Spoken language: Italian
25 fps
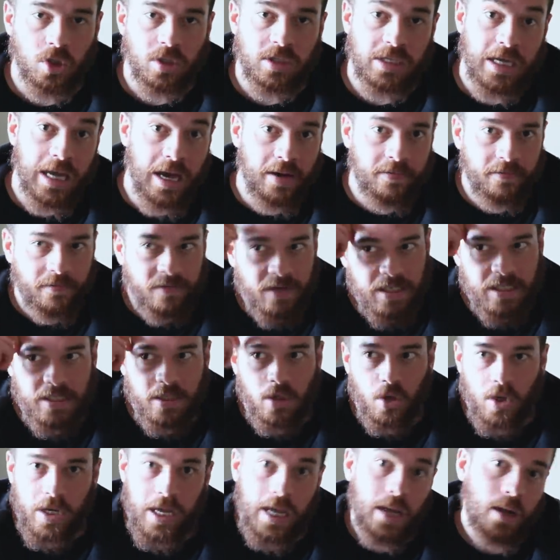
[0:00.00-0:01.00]
sia
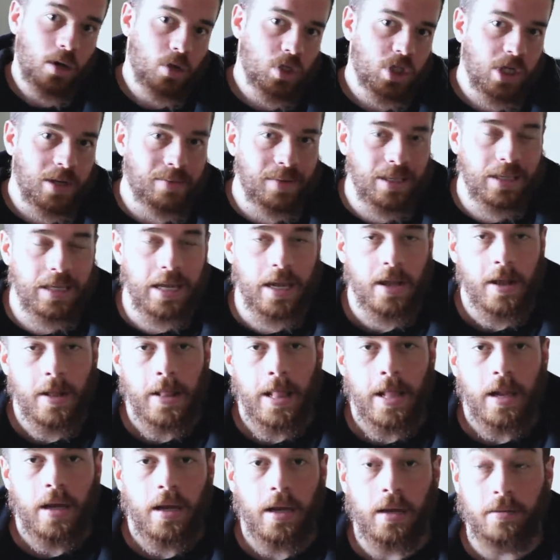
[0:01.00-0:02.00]
fisico che logicamente
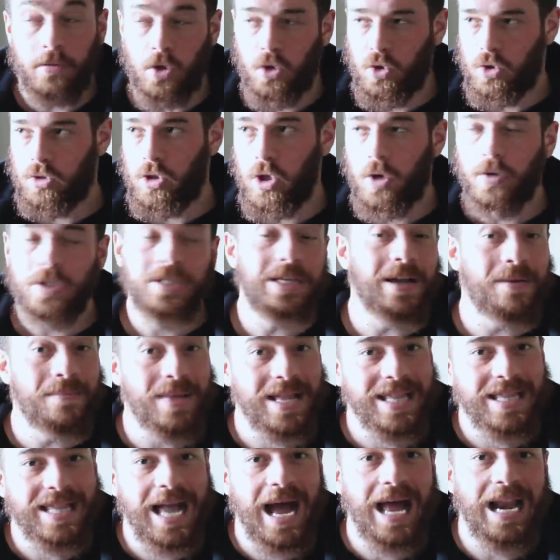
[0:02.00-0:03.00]
eh, eh, oddio, sia
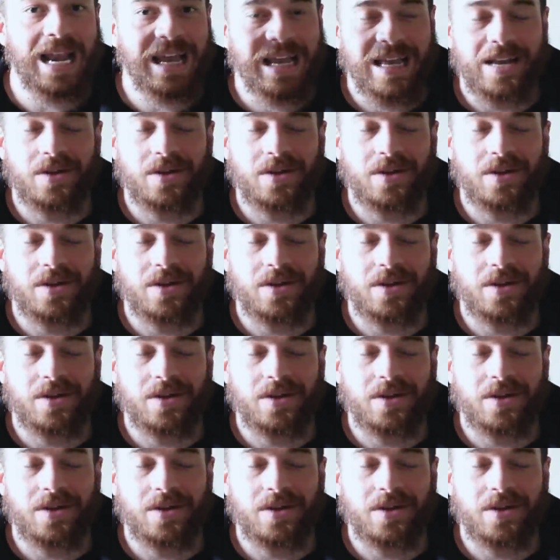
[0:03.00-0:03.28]
mentale che